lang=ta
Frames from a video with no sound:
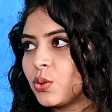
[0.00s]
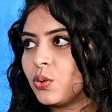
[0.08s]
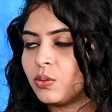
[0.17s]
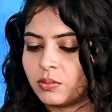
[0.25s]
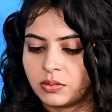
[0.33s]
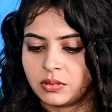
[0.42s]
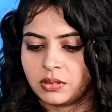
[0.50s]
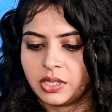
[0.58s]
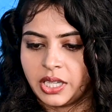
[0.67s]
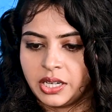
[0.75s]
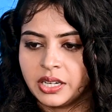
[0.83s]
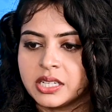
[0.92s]
ஸோ
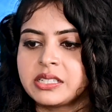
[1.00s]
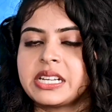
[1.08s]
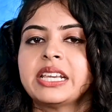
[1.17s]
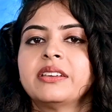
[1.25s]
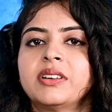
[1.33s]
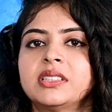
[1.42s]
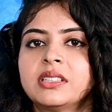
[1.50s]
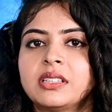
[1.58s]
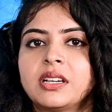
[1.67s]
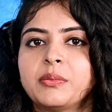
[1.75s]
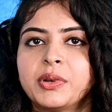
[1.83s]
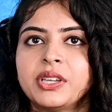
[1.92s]
இண்டஸ்ட்ரிக்கு
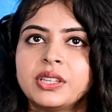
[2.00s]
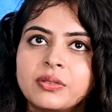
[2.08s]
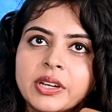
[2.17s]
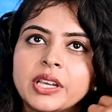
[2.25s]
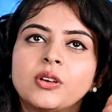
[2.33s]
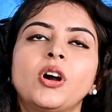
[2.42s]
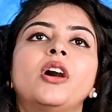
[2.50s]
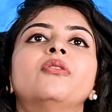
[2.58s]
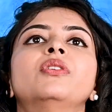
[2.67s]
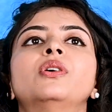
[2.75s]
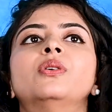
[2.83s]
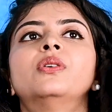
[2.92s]
வந்ததுக்கப்புறம் இது வரைக்கும்
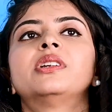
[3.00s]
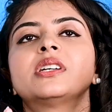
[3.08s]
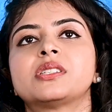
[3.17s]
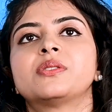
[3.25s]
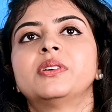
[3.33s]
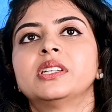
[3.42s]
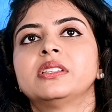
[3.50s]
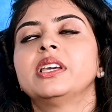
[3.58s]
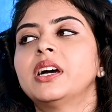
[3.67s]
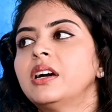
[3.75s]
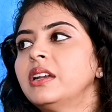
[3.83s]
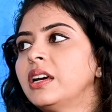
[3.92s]
அவ்வளோ ட்ரஸ்ட்
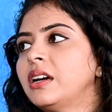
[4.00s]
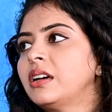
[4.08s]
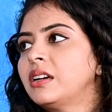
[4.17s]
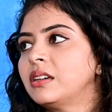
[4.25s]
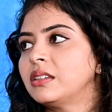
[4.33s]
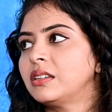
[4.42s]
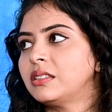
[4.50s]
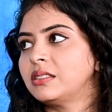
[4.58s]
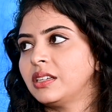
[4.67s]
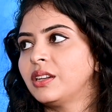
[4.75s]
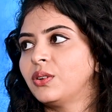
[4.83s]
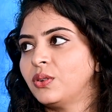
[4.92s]
வருதியாக நான்
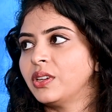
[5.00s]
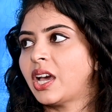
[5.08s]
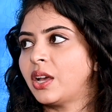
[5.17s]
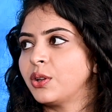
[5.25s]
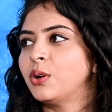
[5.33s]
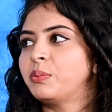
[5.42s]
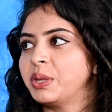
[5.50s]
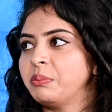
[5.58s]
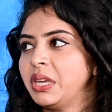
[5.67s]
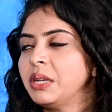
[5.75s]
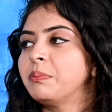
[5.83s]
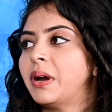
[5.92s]
இன்னும் யாரையும் அப்படி
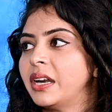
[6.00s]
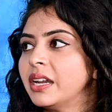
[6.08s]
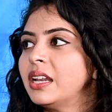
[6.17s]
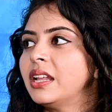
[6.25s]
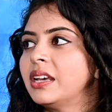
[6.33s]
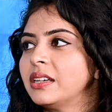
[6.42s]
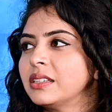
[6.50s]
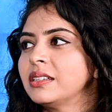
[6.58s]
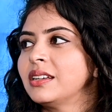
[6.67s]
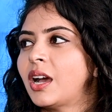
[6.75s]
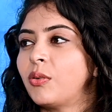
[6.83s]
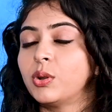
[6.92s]
மீட் பண்ணலை
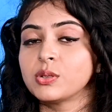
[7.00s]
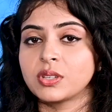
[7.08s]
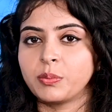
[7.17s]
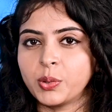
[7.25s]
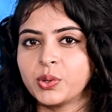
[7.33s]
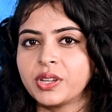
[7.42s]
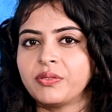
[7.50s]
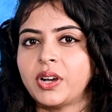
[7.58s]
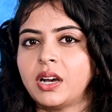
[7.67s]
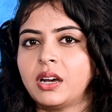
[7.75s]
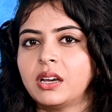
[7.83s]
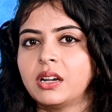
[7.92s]
அவ்வளோ
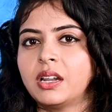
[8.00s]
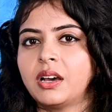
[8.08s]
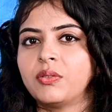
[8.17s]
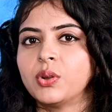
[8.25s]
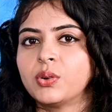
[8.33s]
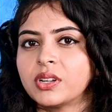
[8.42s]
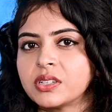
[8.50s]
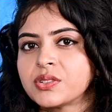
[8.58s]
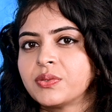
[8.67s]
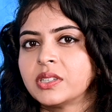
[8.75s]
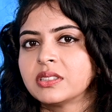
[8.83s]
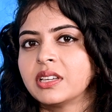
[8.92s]
சப்போர்ட்டிவா இல்லை அவ்வளோ
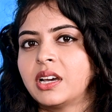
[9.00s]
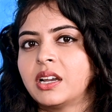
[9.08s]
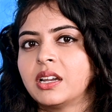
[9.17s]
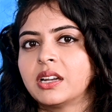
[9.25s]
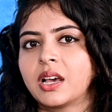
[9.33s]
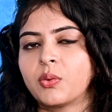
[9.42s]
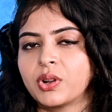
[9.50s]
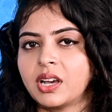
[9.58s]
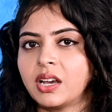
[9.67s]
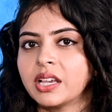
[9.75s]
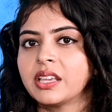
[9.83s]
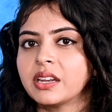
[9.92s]
ட்ரஸ்ட் வருதியா இல்லை நான்
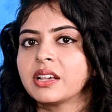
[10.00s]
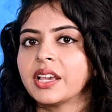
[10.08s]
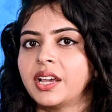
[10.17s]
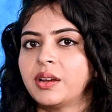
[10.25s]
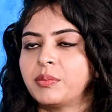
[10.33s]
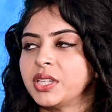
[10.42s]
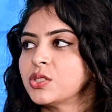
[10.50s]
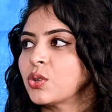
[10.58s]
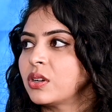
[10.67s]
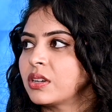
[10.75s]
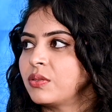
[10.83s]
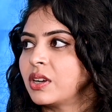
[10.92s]
உனக்காக இருக்கேன் அப்படின்னு
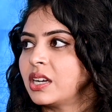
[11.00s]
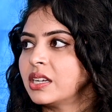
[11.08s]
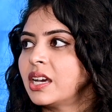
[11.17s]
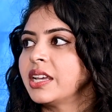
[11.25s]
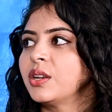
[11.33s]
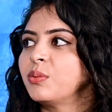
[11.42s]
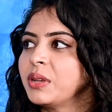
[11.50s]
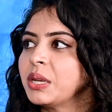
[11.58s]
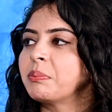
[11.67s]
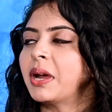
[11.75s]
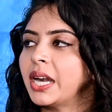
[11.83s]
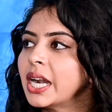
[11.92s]
சொல்கிறவங்கள நான் இன்னும்
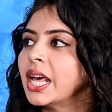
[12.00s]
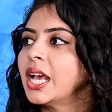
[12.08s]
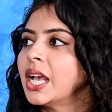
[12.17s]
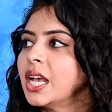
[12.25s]
மீட் பண்ணல